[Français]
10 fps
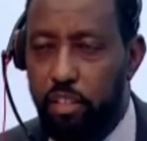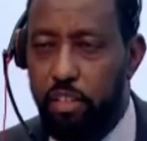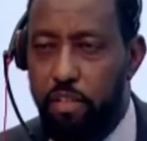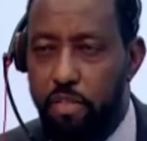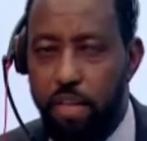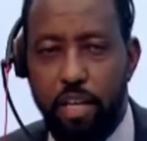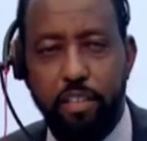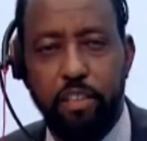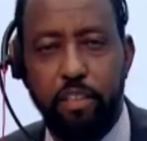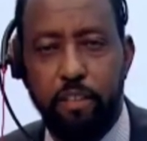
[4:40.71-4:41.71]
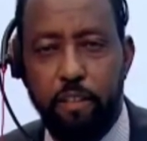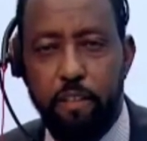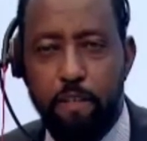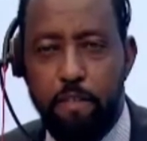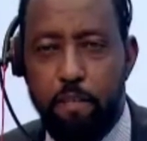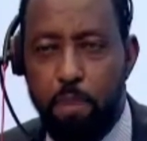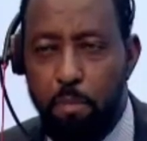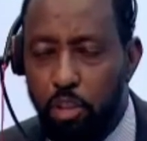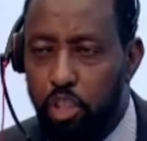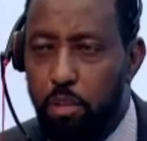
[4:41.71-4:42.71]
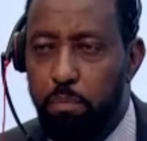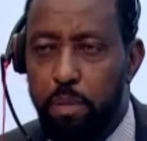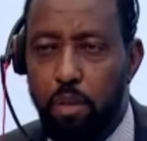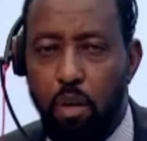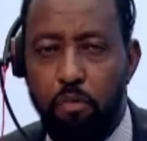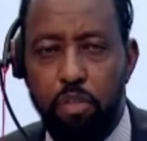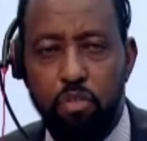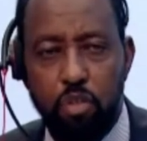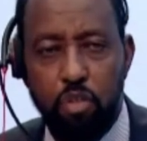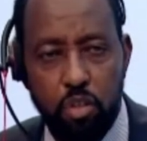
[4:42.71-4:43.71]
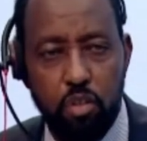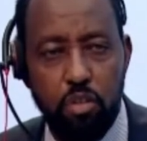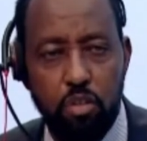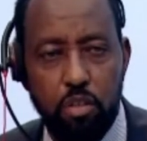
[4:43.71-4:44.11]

universelle a montré